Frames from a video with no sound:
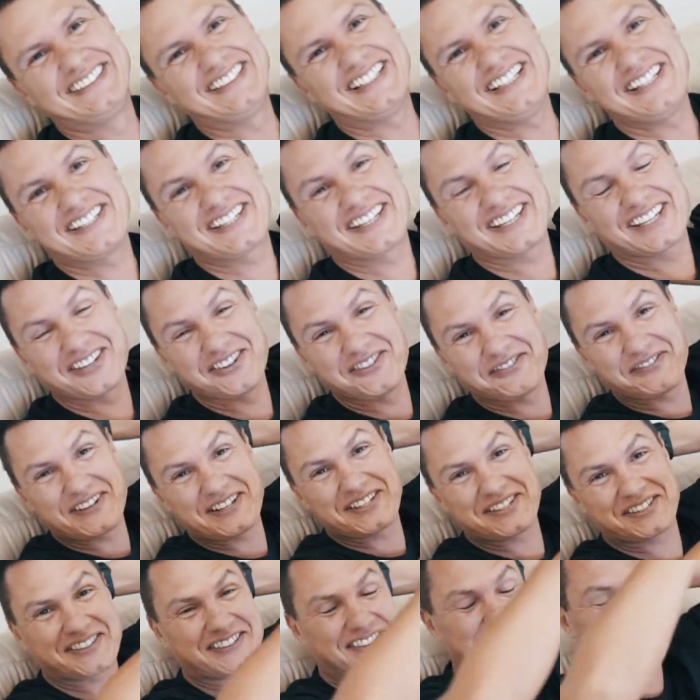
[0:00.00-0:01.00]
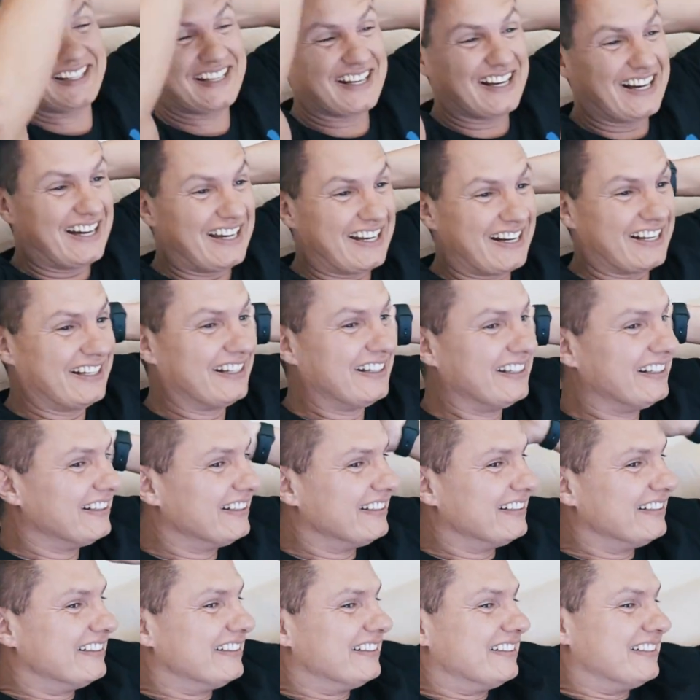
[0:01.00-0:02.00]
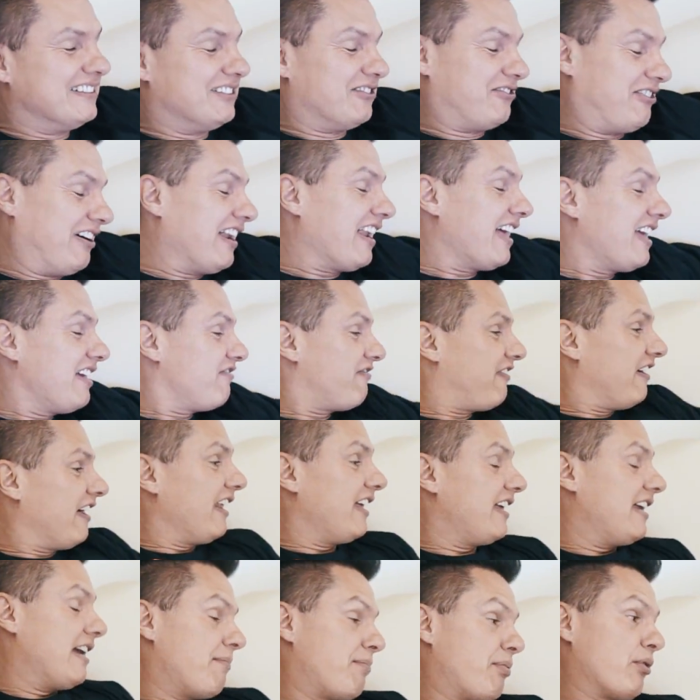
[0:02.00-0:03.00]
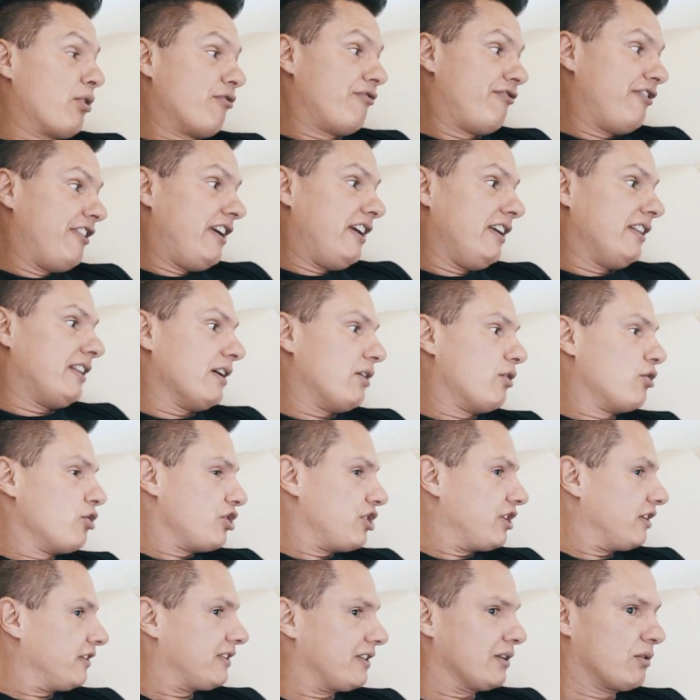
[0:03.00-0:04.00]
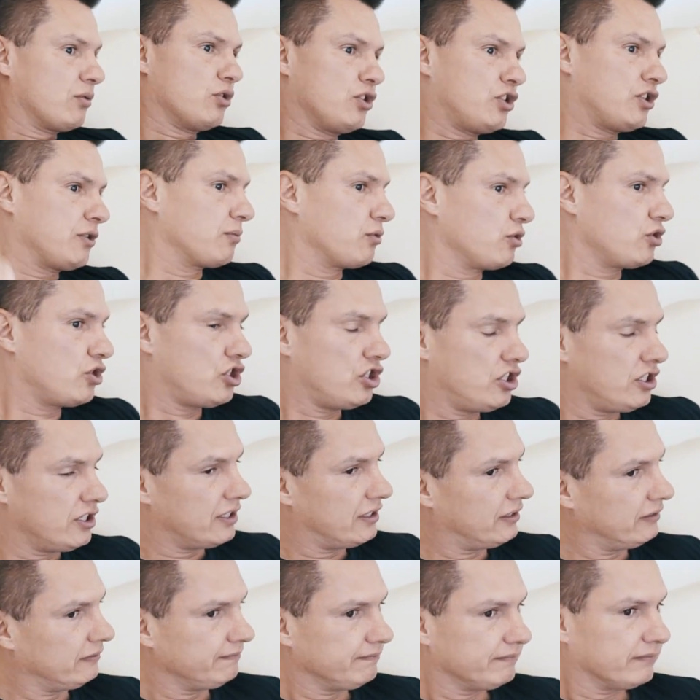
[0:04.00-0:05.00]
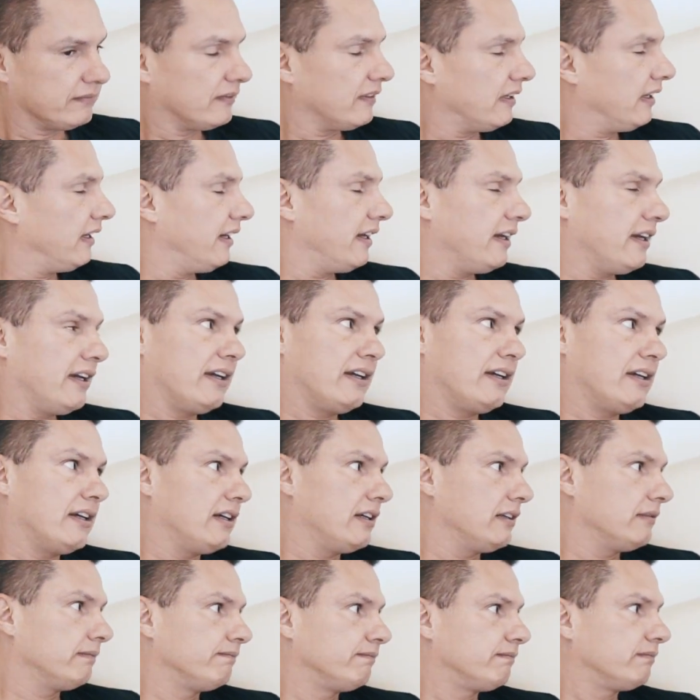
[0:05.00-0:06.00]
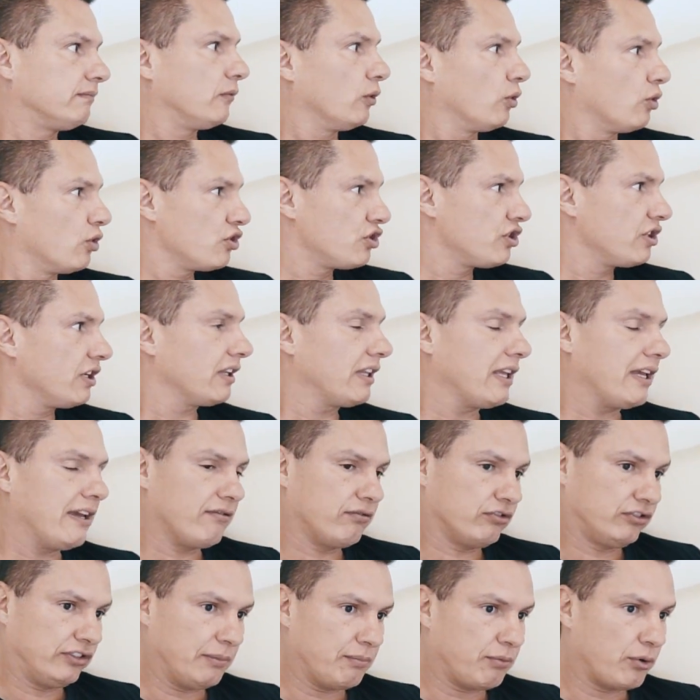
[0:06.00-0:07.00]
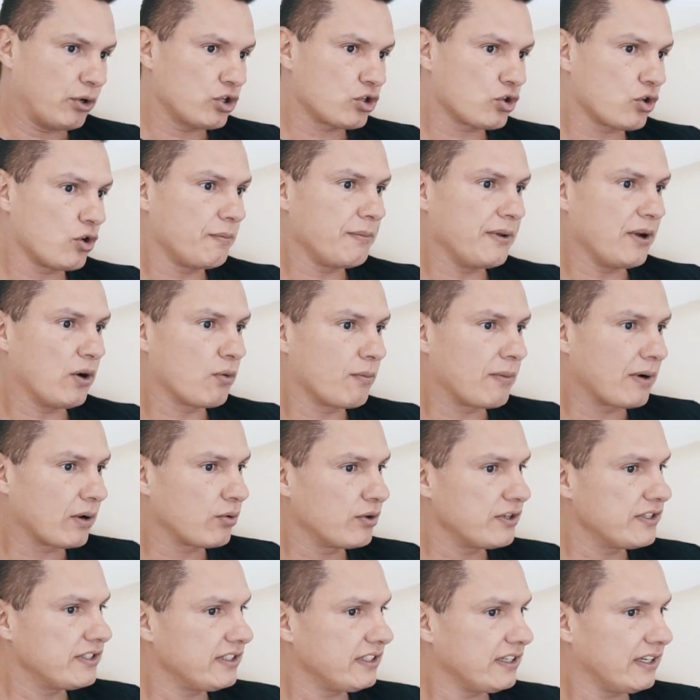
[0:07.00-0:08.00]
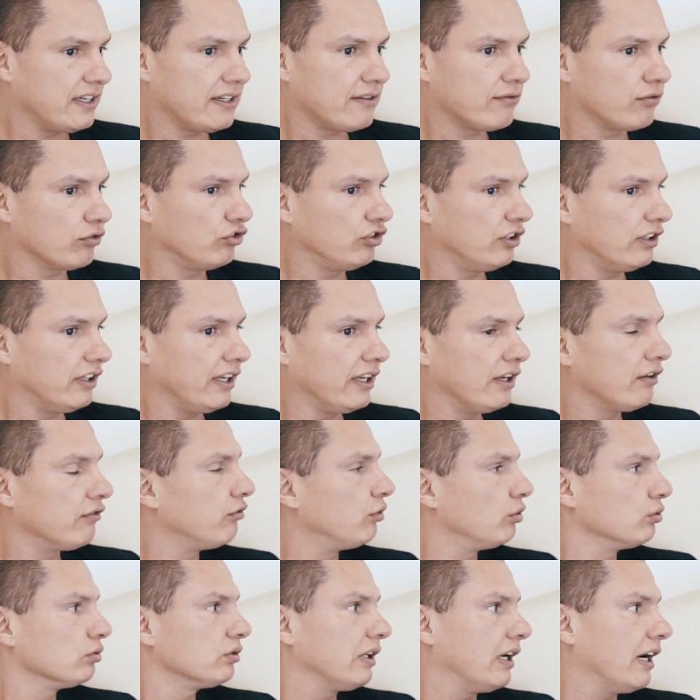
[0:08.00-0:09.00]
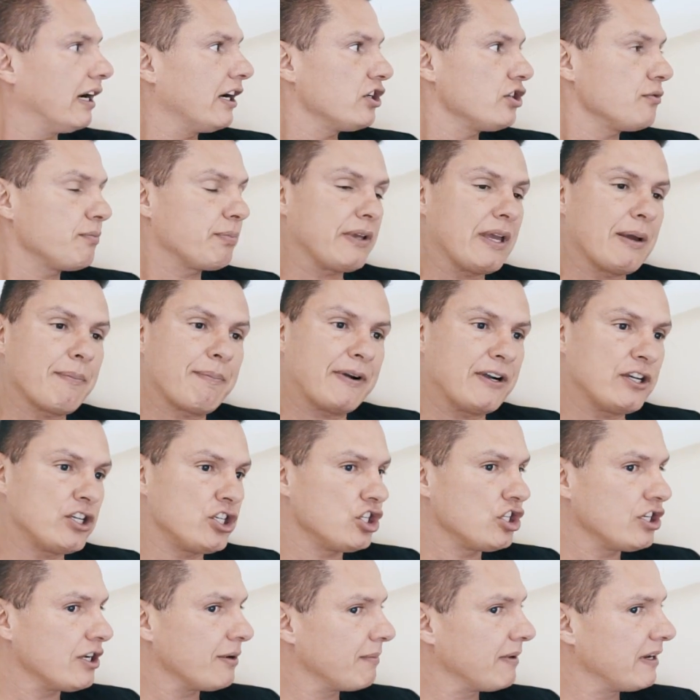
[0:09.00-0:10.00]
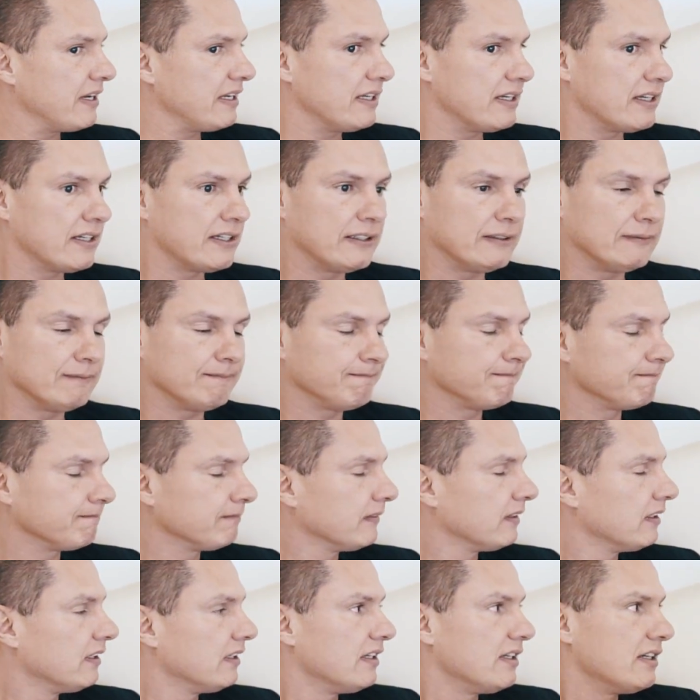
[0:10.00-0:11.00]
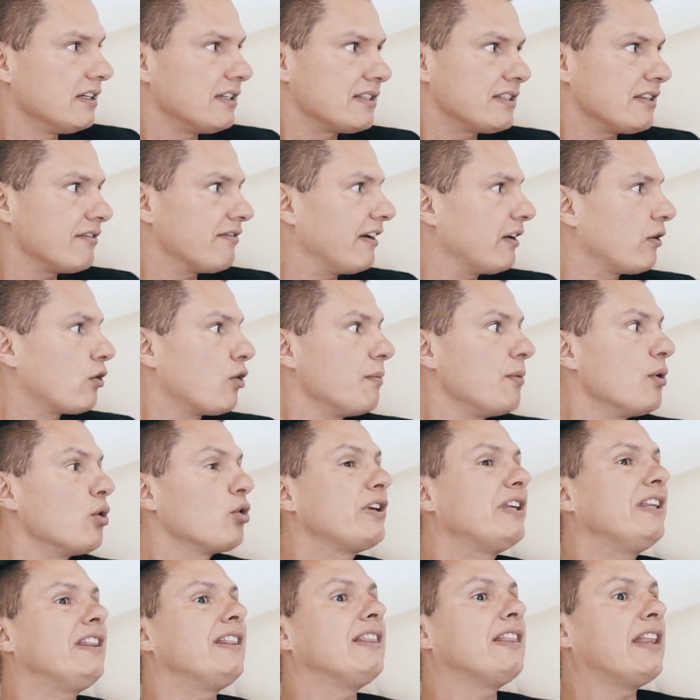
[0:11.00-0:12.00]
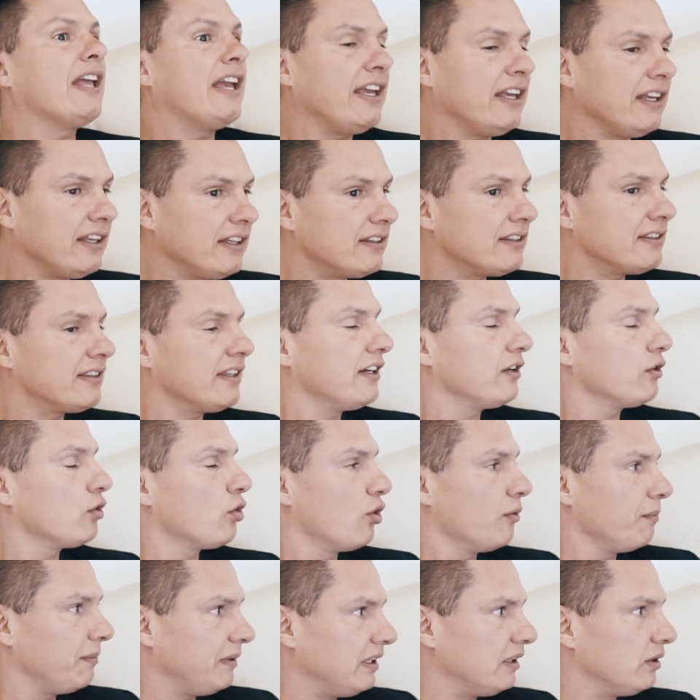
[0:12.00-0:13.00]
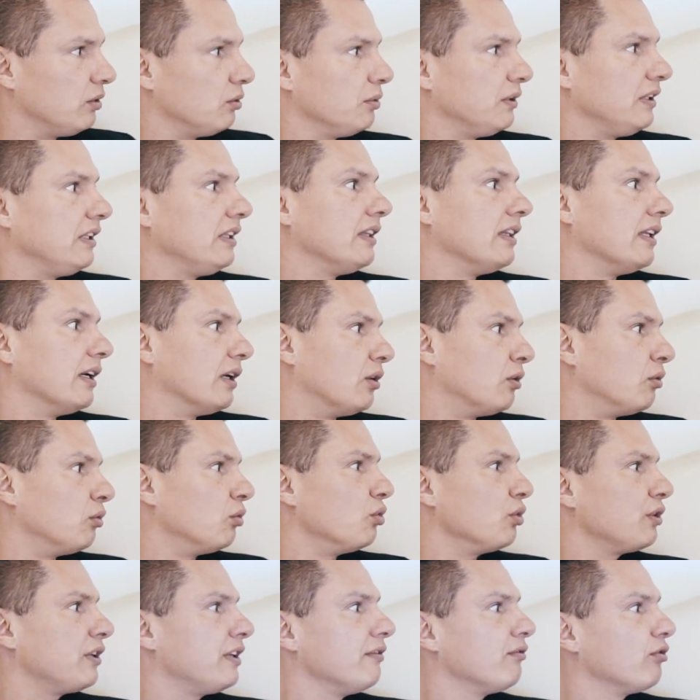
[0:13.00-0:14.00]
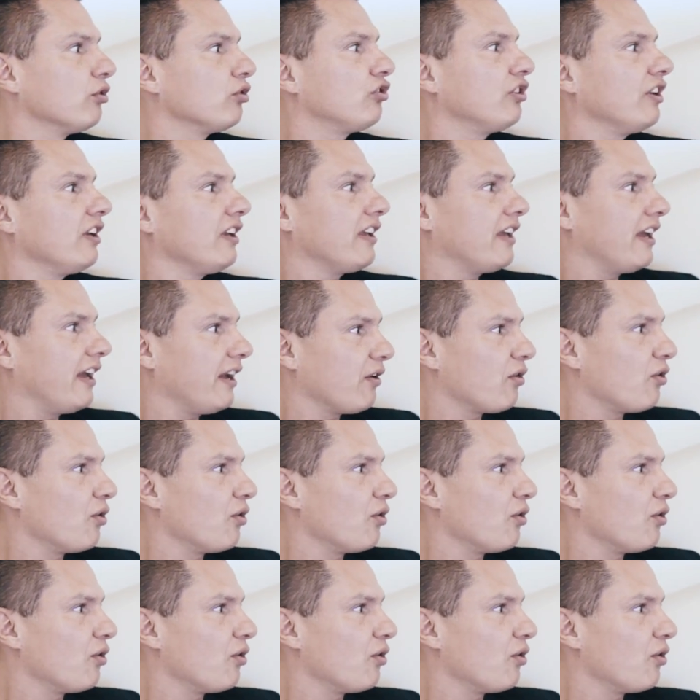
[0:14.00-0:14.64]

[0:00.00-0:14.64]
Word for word: Gente, o que eu faço com esse cara? Fala aí, fala aí. Aproveita, hoje é seu último dia. É, hoje até você pode comer alguma coisinha aí que você tenha vontade, porque a partir de amanhã você vai comer o que tem que ser comido e não o que você quer